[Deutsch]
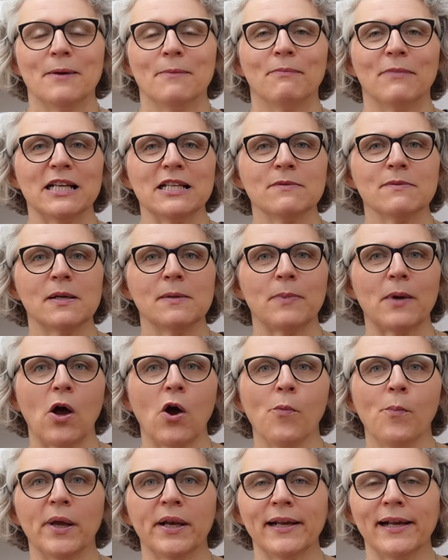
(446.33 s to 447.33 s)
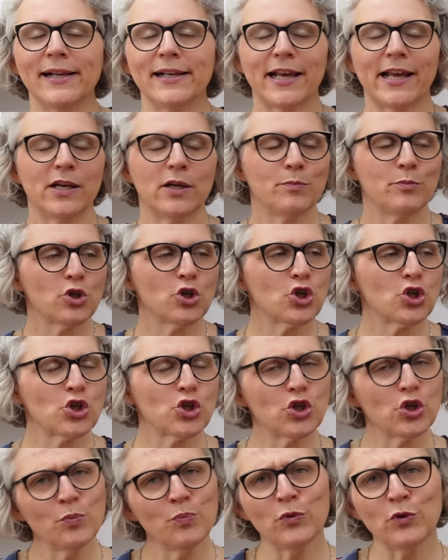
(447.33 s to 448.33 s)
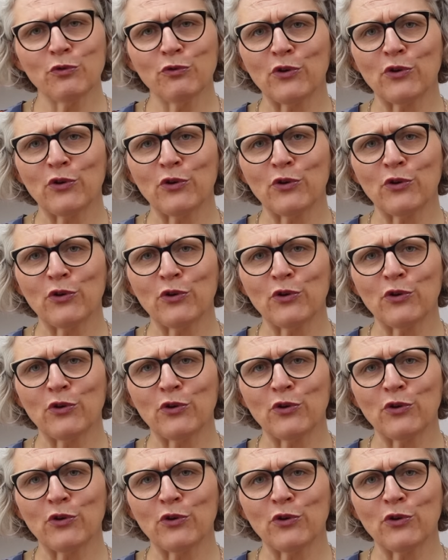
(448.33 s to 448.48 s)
Manchmal braucht man halt eine bestimmte